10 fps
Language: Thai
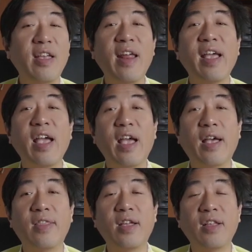ใช้แรงงา
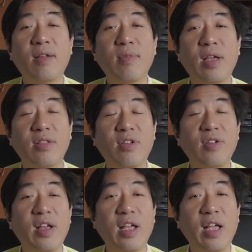นนะทำงานใช้
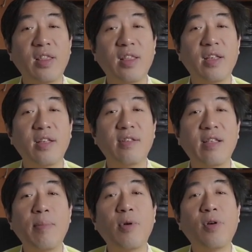แรงงาน
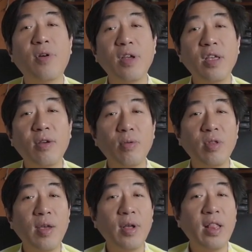สามร้อยกรุง
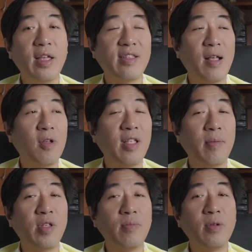เทพเท่าไหร่สามร้อย
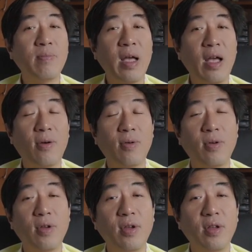สามสิบหรือเปล่า
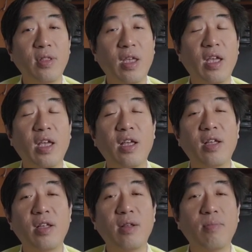นะฮะ
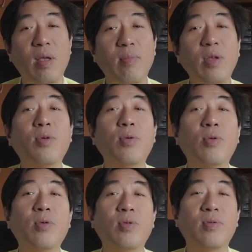ไม่ไม่
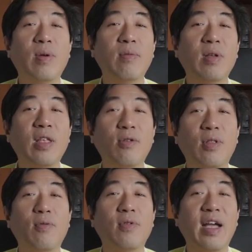รู้ไม่ไม่ได้อ
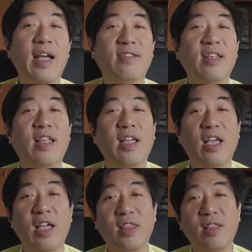ยู่ในวงการใช้แรง
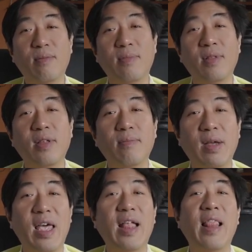งาน
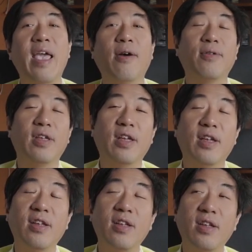มานานแล้วนะ
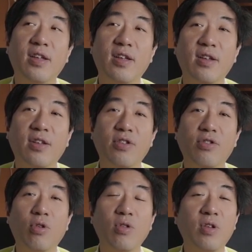ฮะเอ่อ
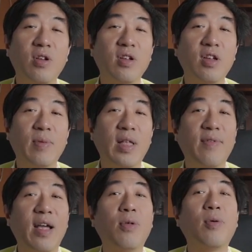ช่วงหนึ่งก็เคยไป
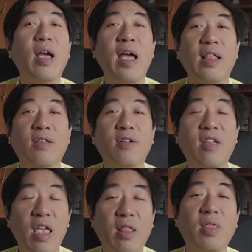ทำงานโรงงานก็
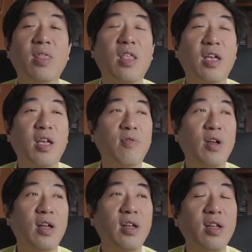จะเห็นนะครับ
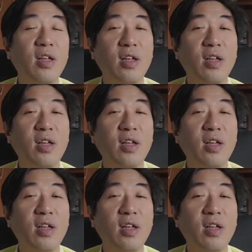ว่า